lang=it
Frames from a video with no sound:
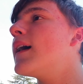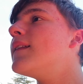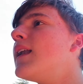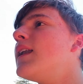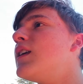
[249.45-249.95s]

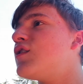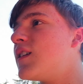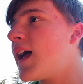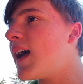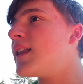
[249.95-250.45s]

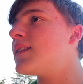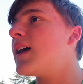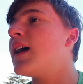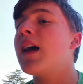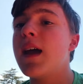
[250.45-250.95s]

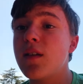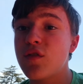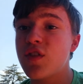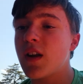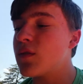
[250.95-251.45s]
dell'incidente e non
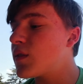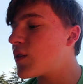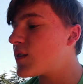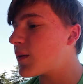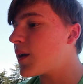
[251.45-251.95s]
c'era tutta
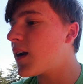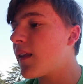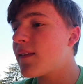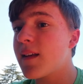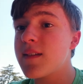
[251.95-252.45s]
questa
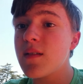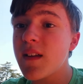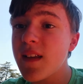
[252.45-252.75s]
penalizzazione,